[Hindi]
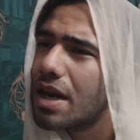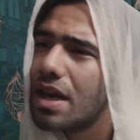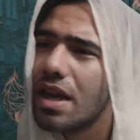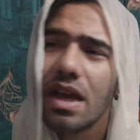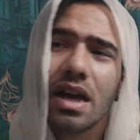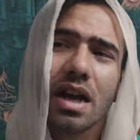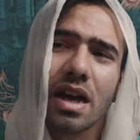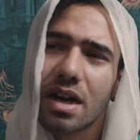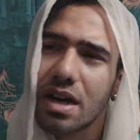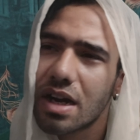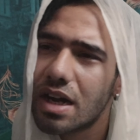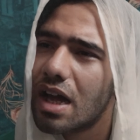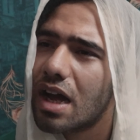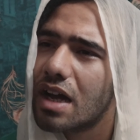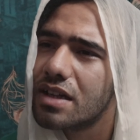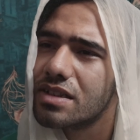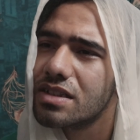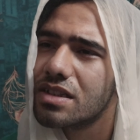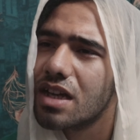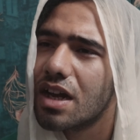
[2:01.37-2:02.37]
मन नहीं कर रहा है
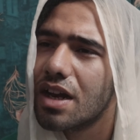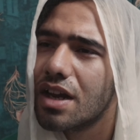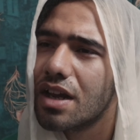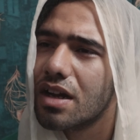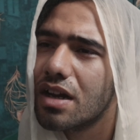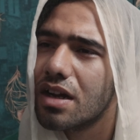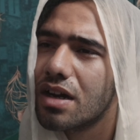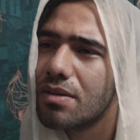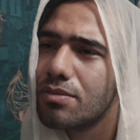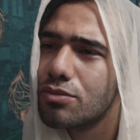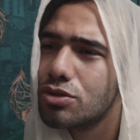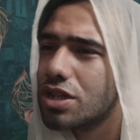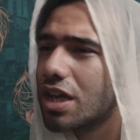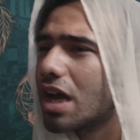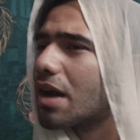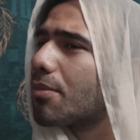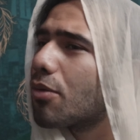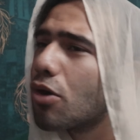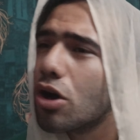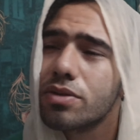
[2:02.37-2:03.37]
यहाँ से जाने का मुझे
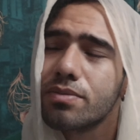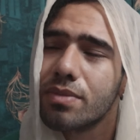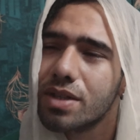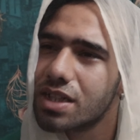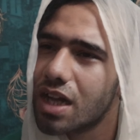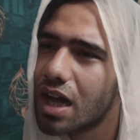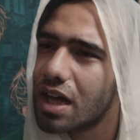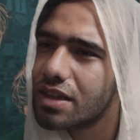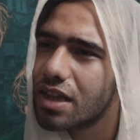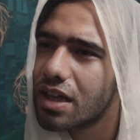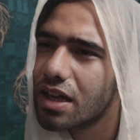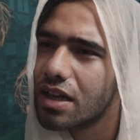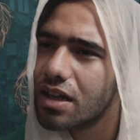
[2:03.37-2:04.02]
यहाँ बहुत मज़ा आता